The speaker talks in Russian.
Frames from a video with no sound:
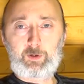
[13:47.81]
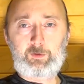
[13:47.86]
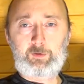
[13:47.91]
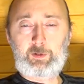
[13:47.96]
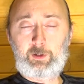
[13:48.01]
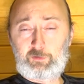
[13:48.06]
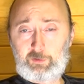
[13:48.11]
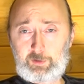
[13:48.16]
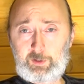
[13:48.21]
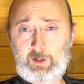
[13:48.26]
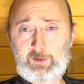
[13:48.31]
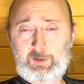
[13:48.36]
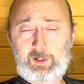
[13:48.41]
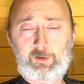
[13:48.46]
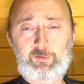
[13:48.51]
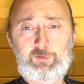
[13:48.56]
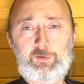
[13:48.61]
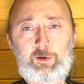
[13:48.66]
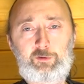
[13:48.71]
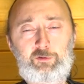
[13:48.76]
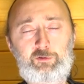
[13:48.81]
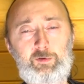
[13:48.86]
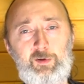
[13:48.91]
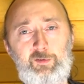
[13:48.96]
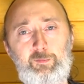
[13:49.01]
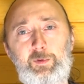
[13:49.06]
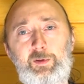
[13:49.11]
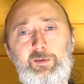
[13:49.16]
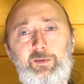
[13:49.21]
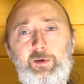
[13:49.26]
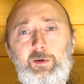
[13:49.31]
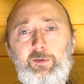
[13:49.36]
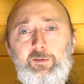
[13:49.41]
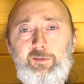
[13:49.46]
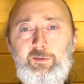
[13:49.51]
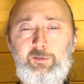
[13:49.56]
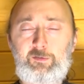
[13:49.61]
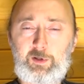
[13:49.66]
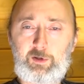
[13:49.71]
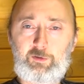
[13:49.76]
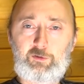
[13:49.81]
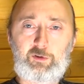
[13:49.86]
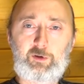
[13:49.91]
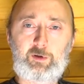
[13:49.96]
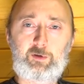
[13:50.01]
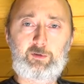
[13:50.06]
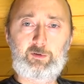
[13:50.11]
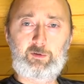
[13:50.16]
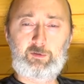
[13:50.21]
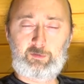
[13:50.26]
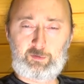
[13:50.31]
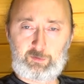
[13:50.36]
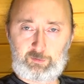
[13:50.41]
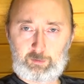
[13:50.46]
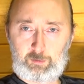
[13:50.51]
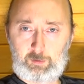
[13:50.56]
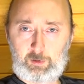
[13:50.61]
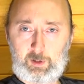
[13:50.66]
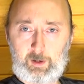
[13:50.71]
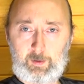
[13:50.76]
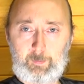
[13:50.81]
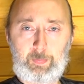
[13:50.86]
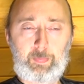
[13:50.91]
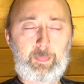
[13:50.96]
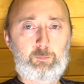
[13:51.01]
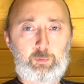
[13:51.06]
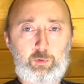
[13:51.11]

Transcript: Значит, я так скажу. Возьмите свечи веселка.